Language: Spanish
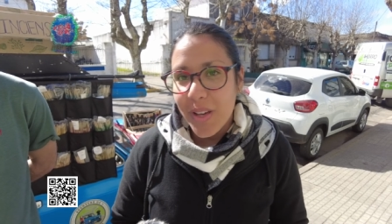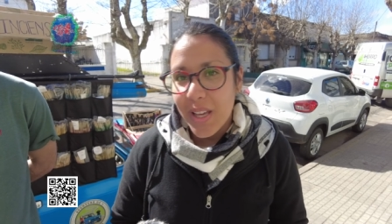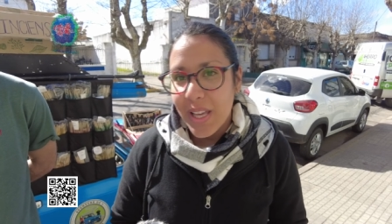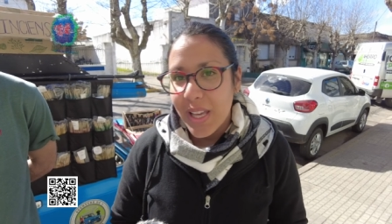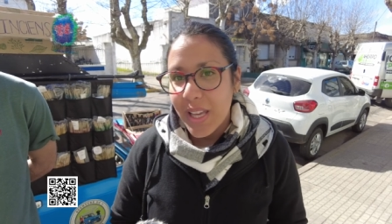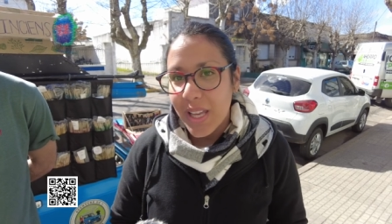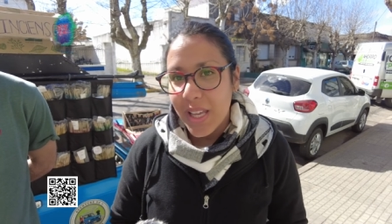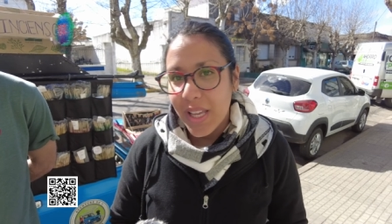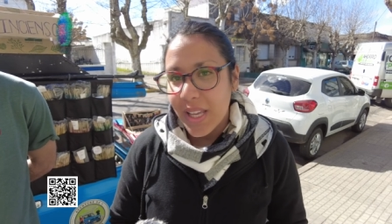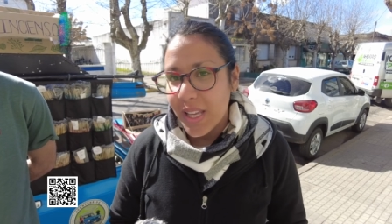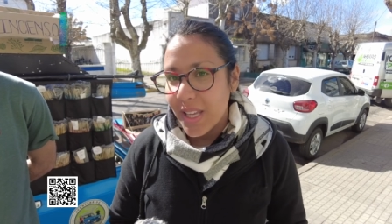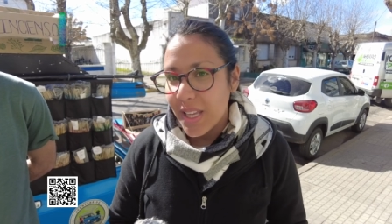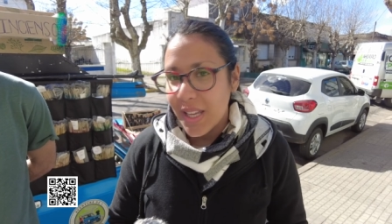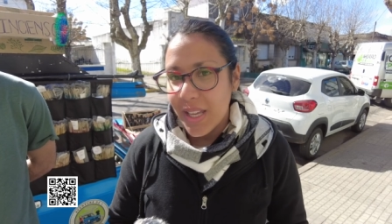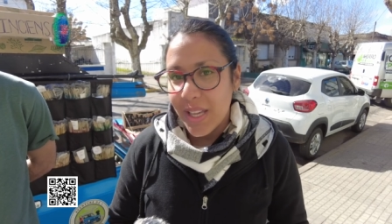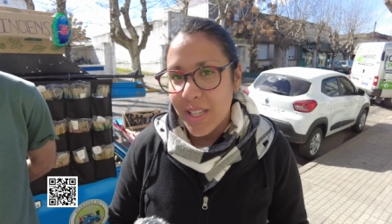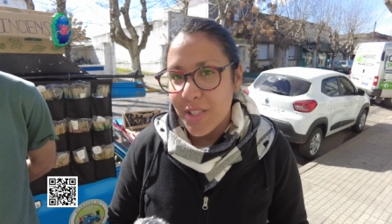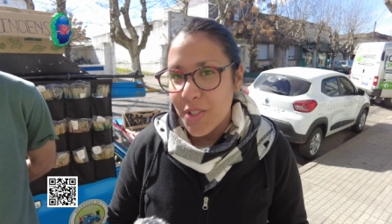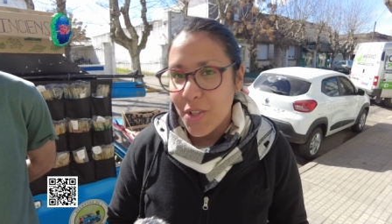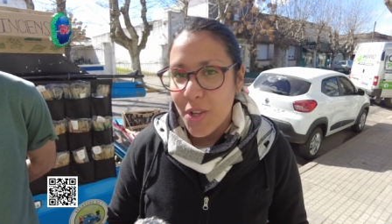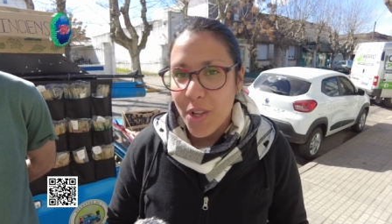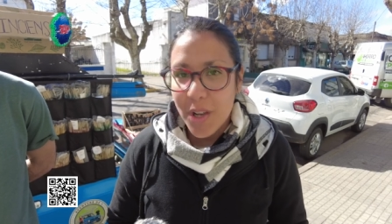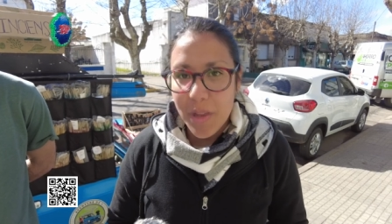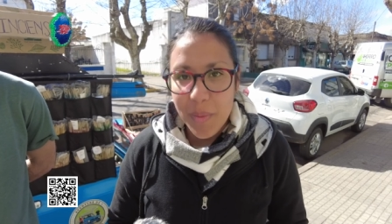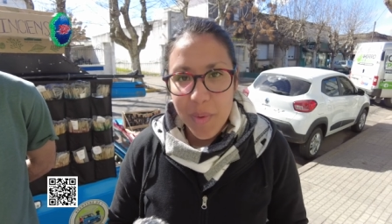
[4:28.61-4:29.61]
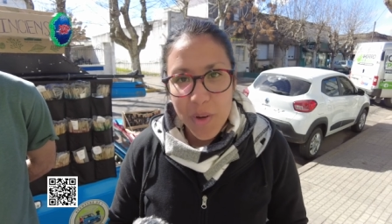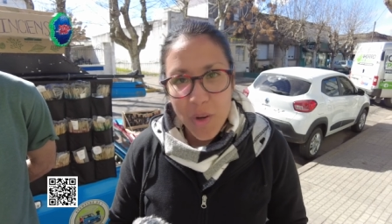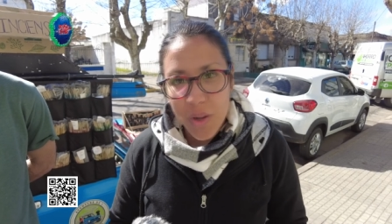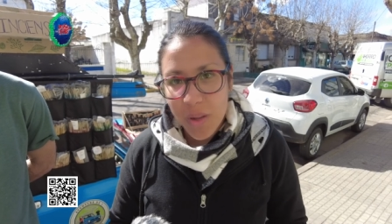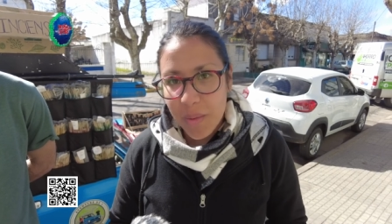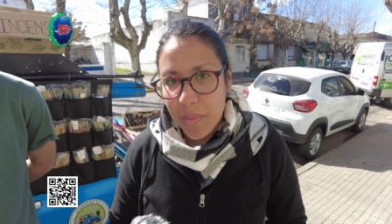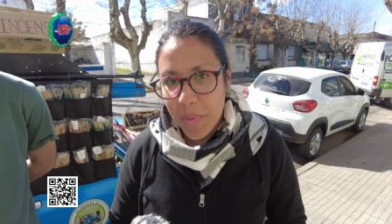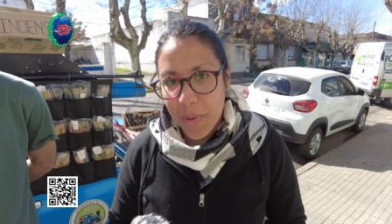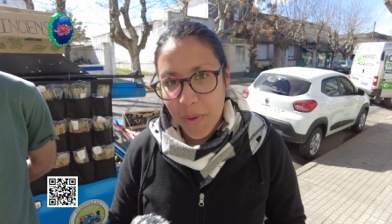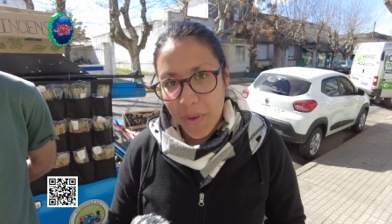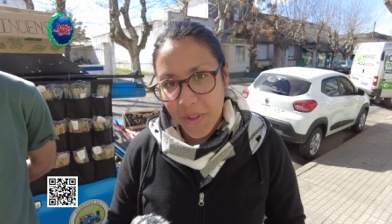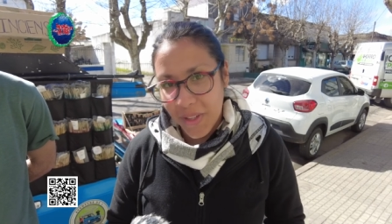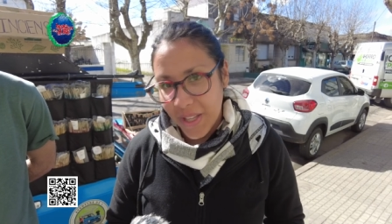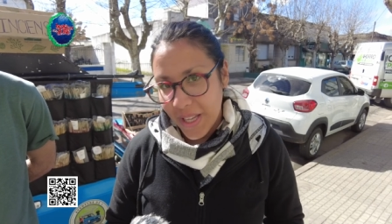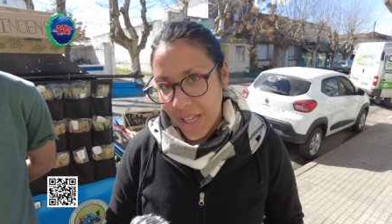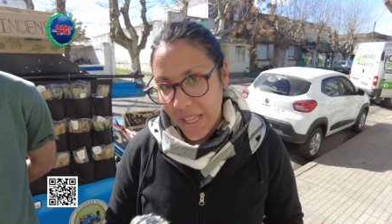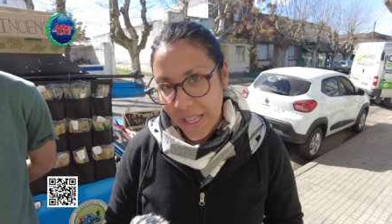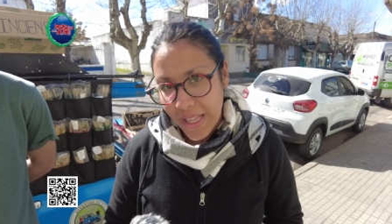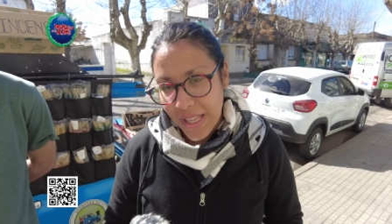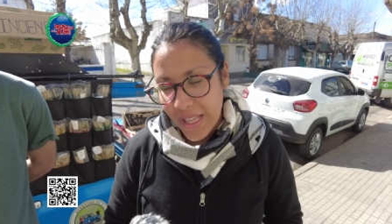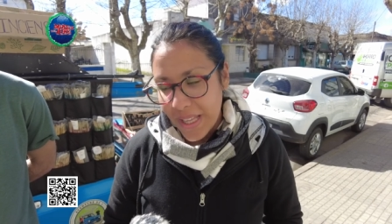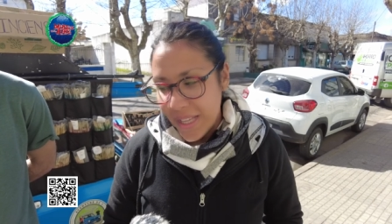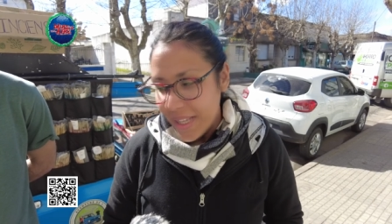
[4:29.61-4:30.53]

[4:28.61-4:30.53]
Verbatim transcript: eh, eso es lo que menos importa.